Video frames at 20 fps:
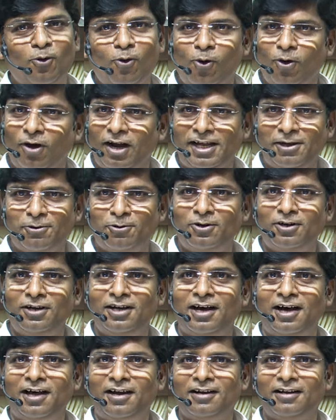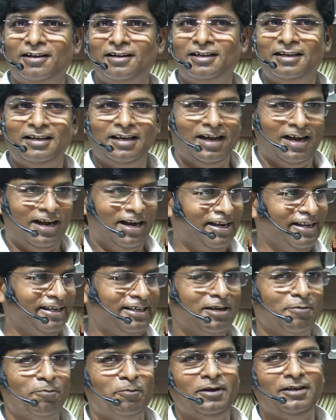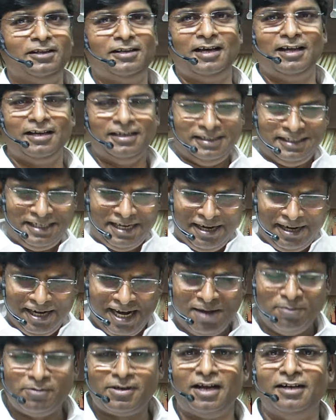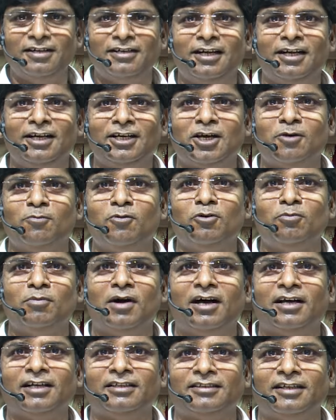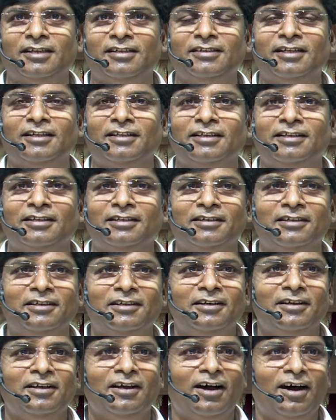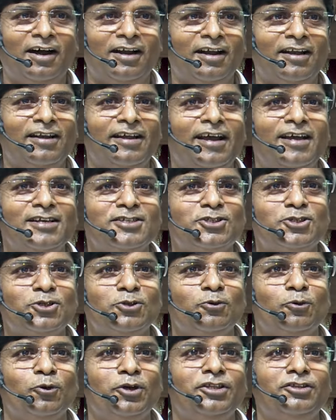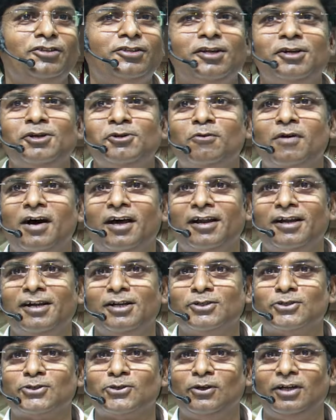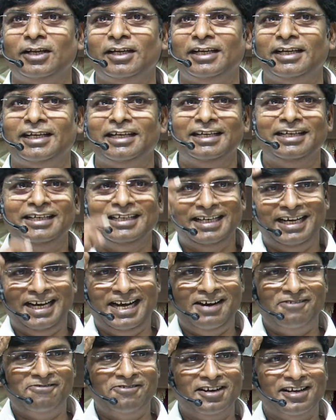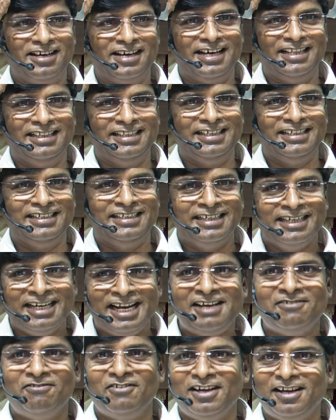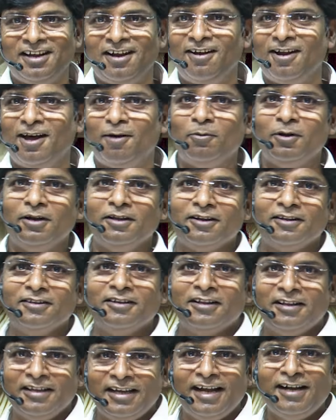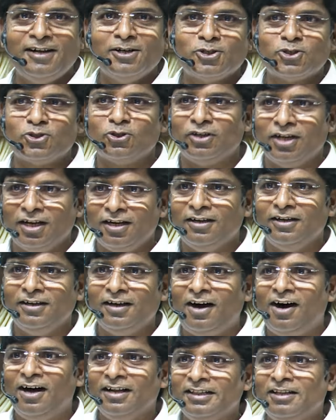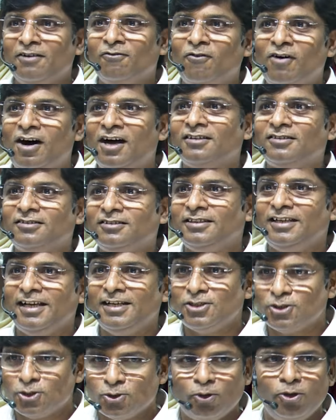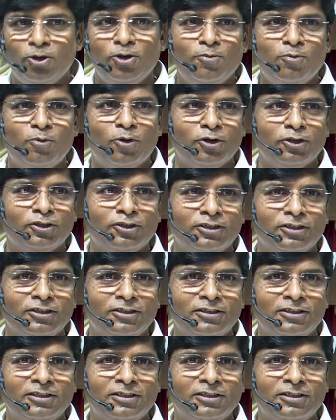கொலை உண்டார் அடிக்கப்பட்டார் எல்லாம் கண்களுக்கு முன்பாக தெரிந்தது ஆனால் இயேசு உயிர்த்தெழுவார் என்று சொல்லி அவங்களுக்கு அந்த நினைவே இல்லாமல் இருந்தது ஏன் சொன்னால் அந்த வார்த்தையை சொல்லும் பொழுது